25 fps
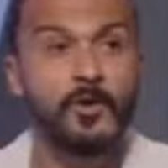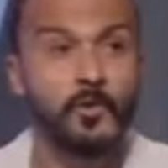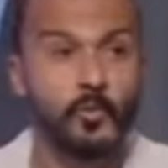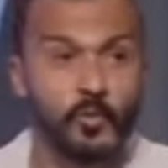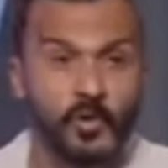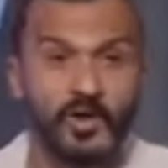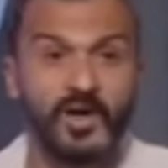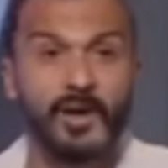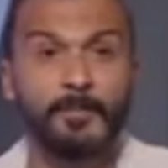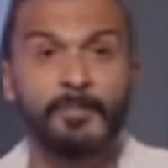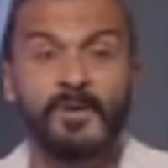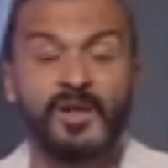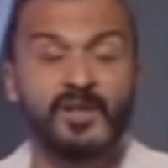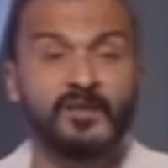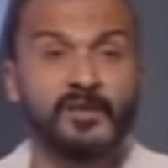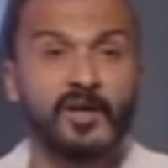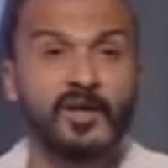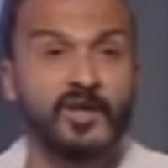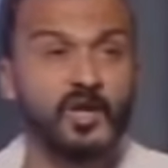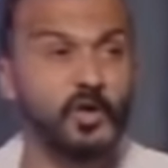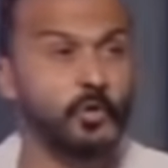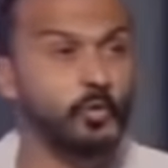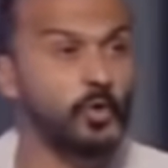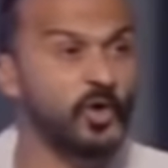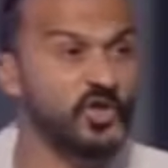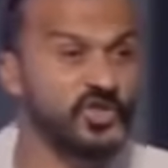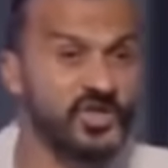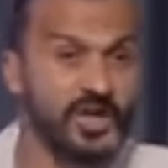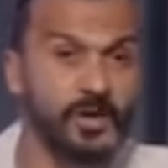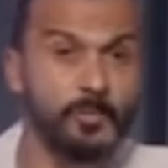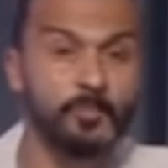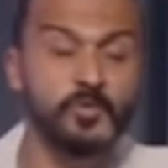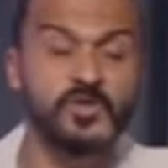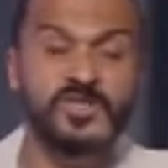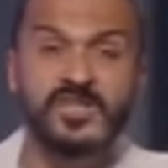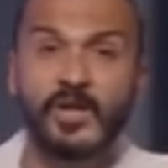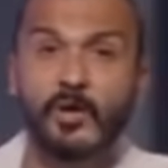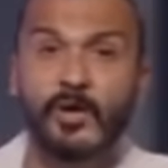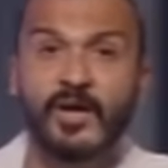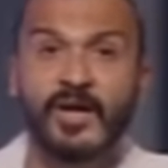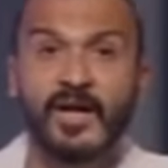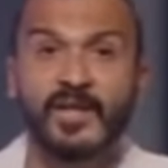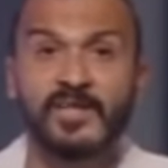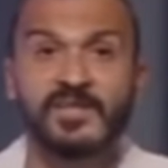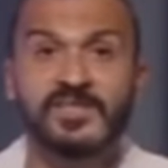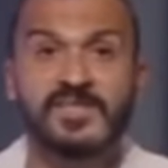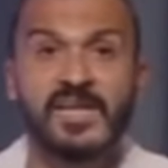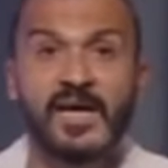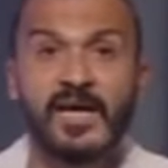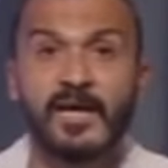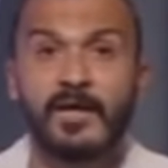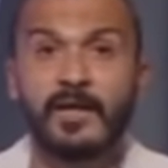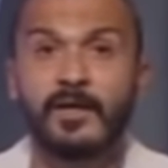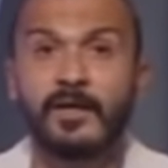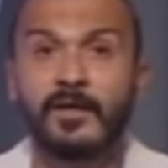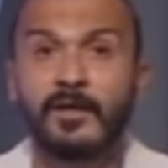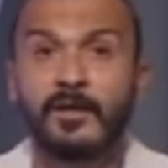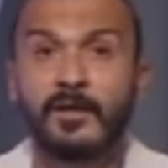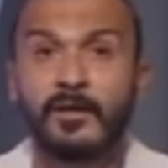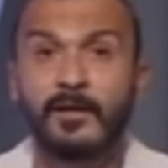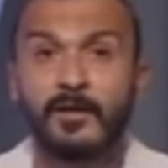كنا بننتقدكم عشان المستوى كان سيء